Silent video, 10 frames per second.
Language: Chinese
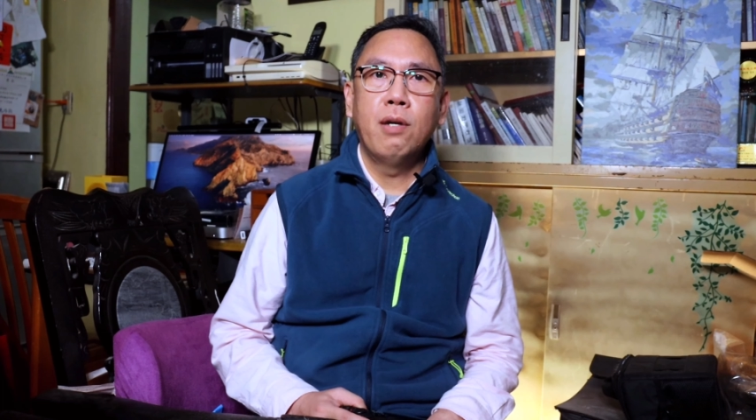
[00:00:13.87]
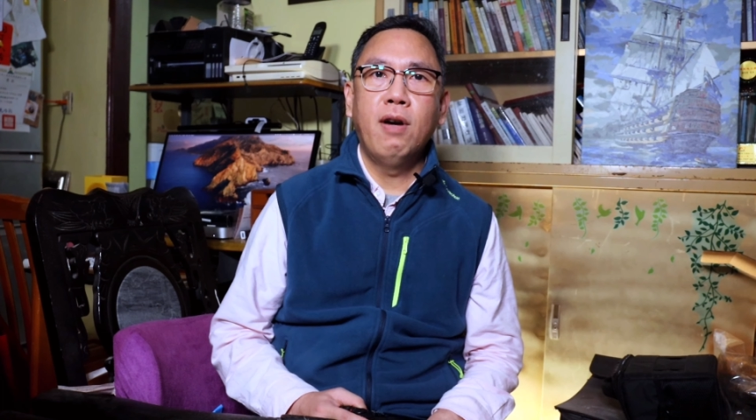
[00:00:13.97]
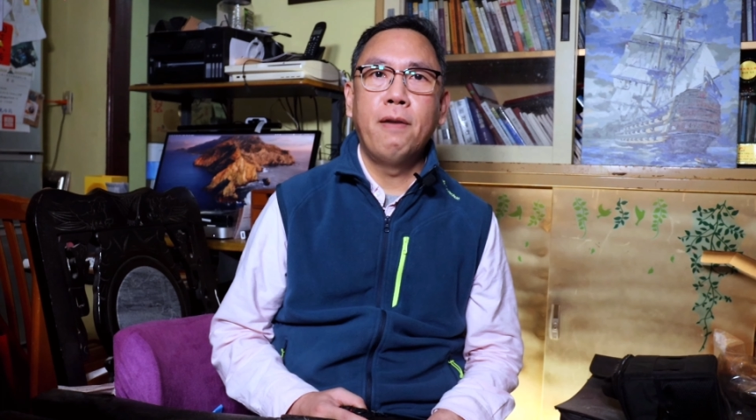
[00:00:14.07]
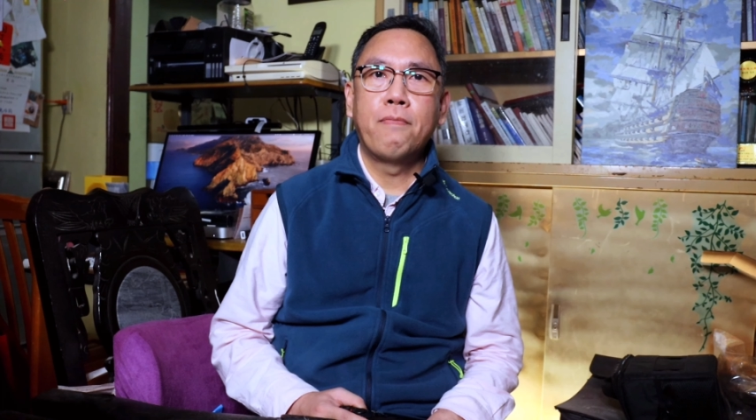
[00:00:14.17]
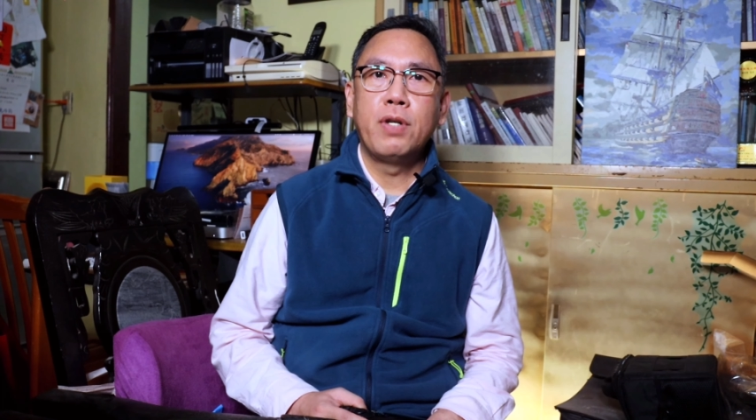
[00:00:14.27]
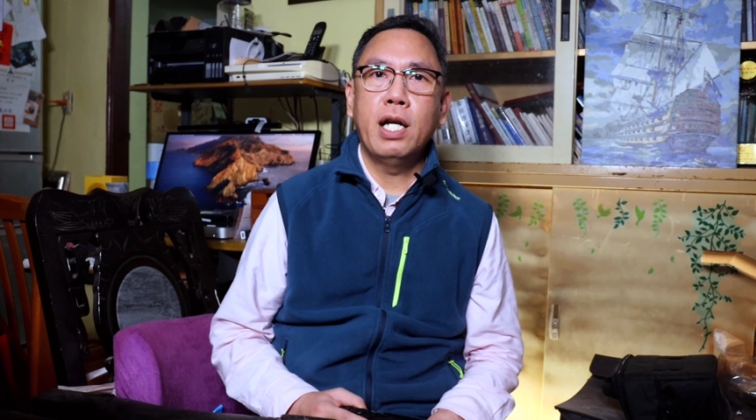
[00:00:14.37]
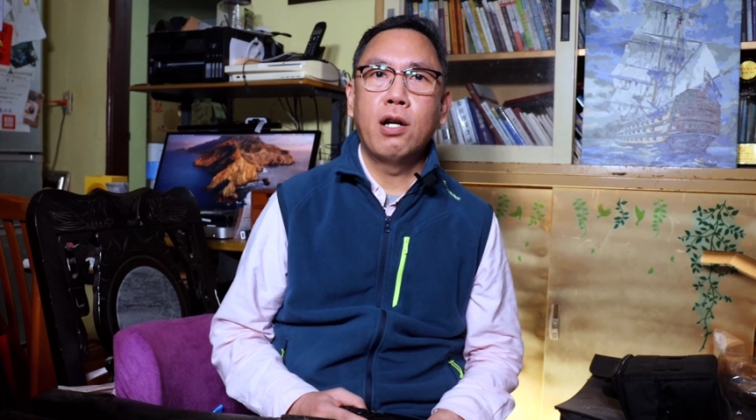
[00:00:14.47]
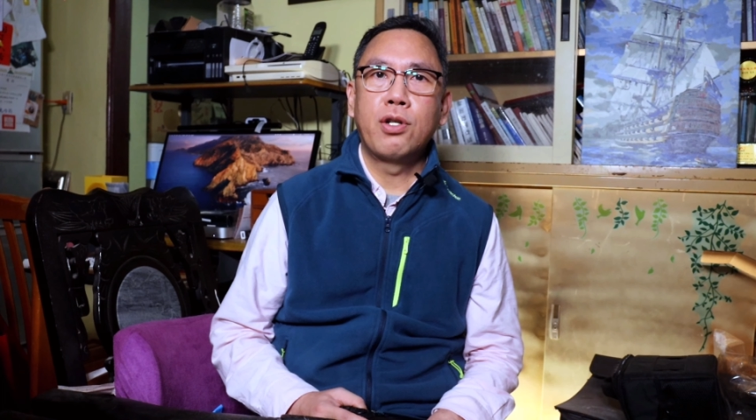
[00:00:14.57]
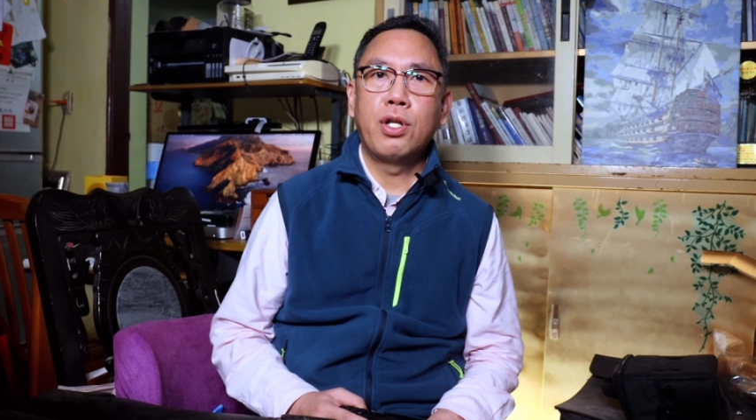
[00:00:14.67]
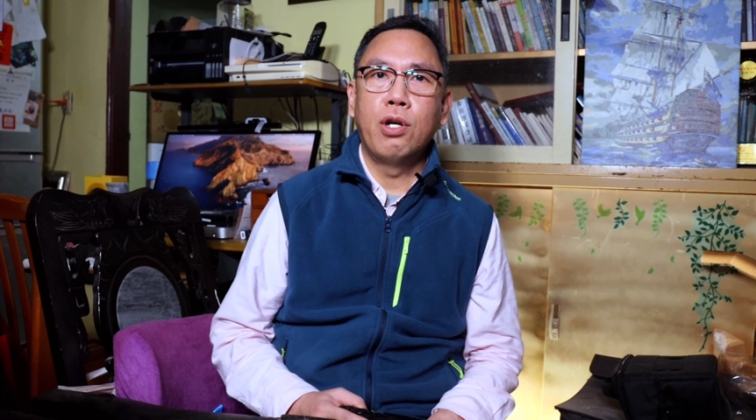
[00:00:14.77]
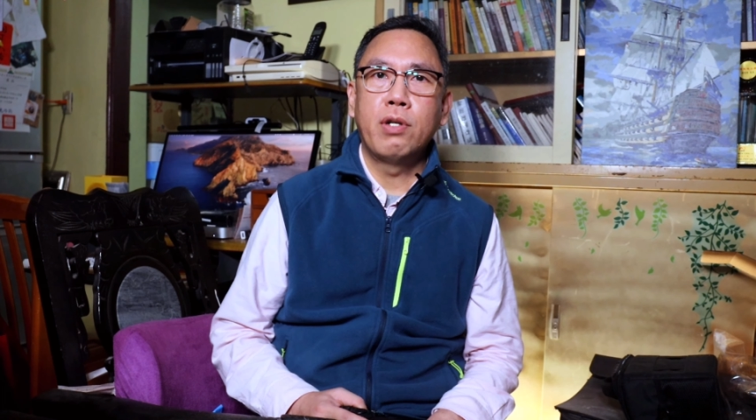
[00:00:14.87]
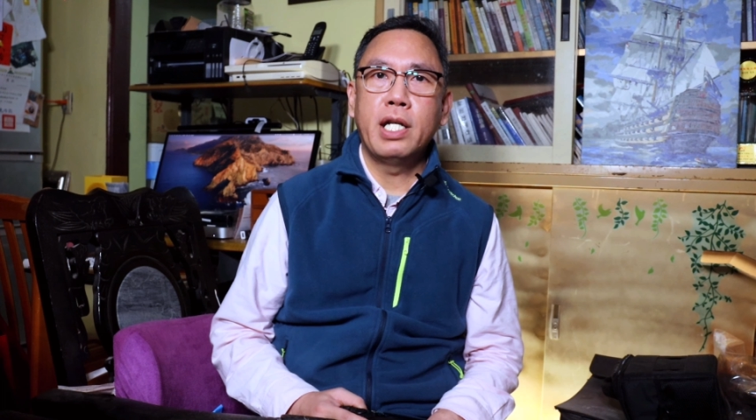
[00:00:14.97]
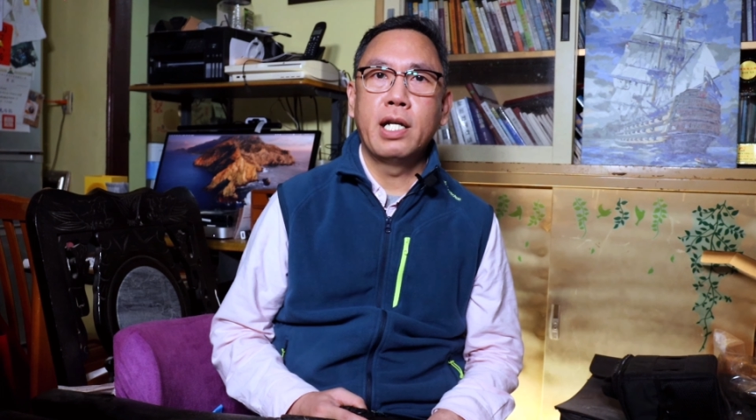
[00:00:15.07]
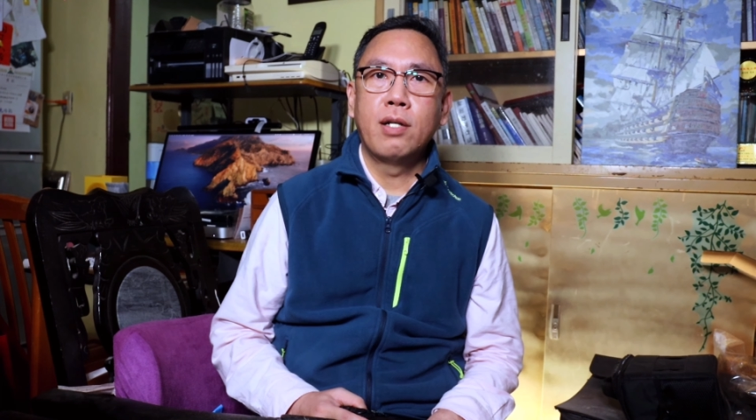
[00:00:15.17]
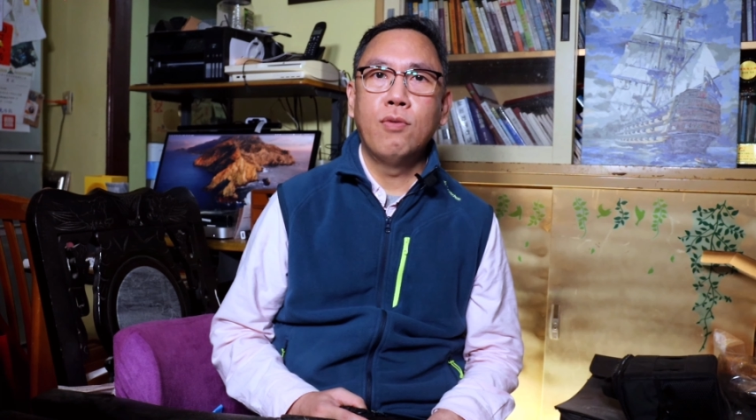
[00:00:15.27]
千万不要留
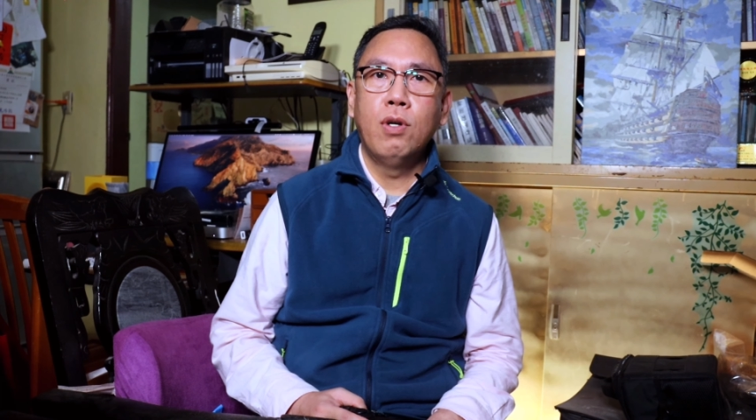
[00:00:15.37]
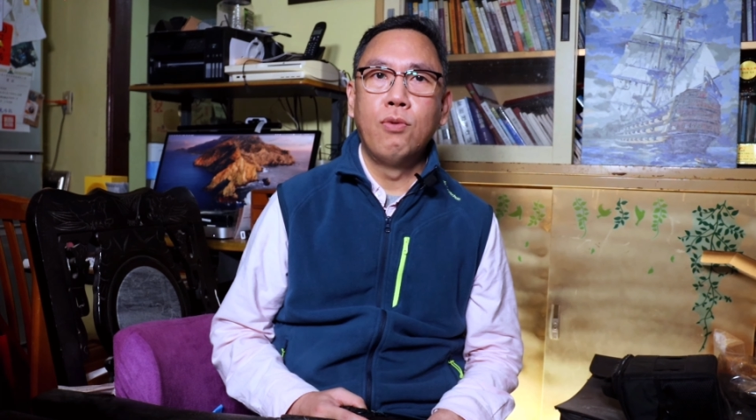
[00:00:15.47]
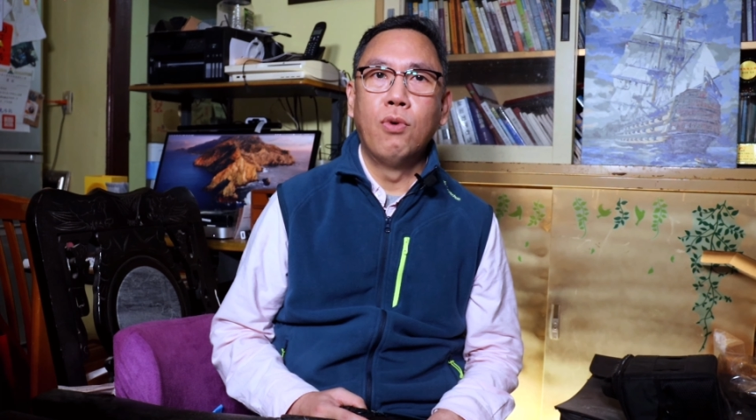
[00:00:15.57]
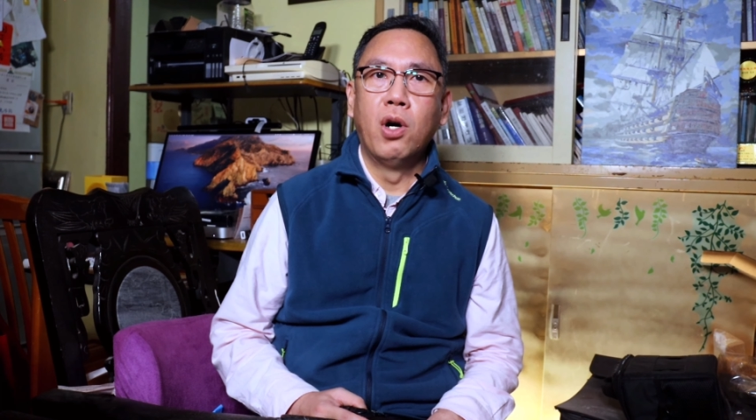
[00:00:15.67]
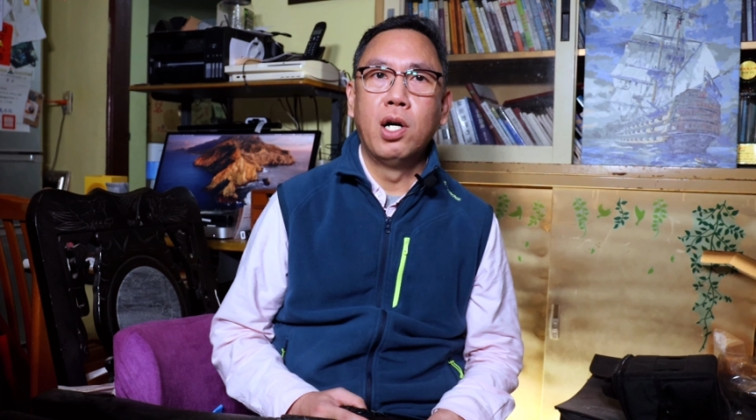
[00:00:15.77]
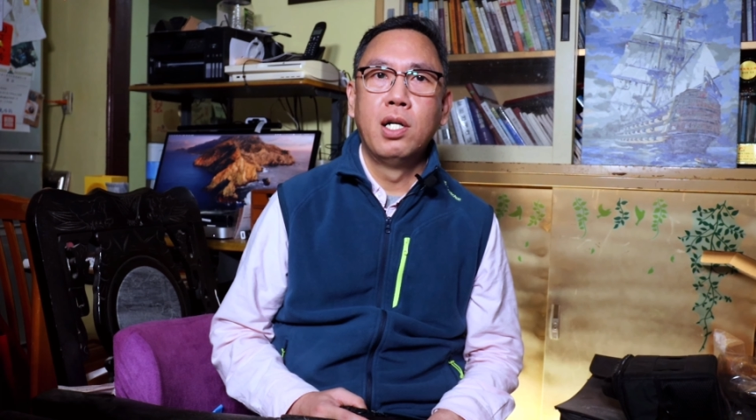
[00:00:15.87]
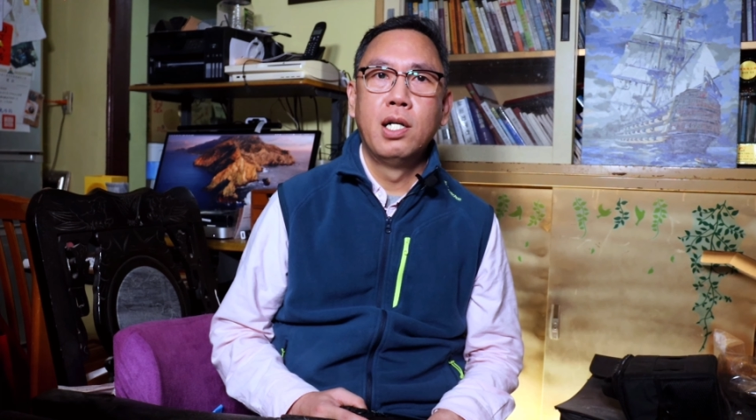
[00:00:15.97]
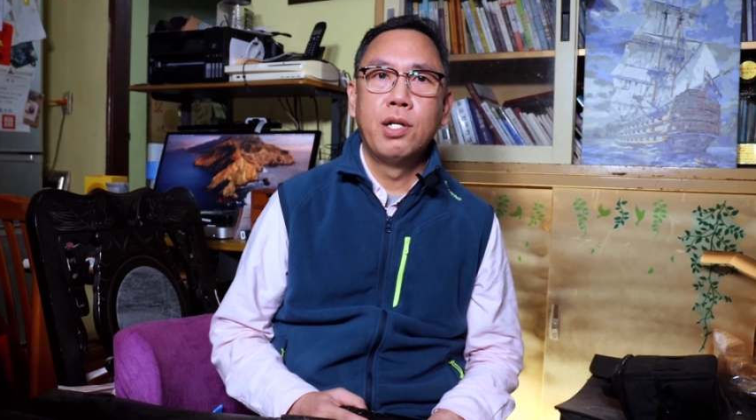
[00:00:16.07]
言问我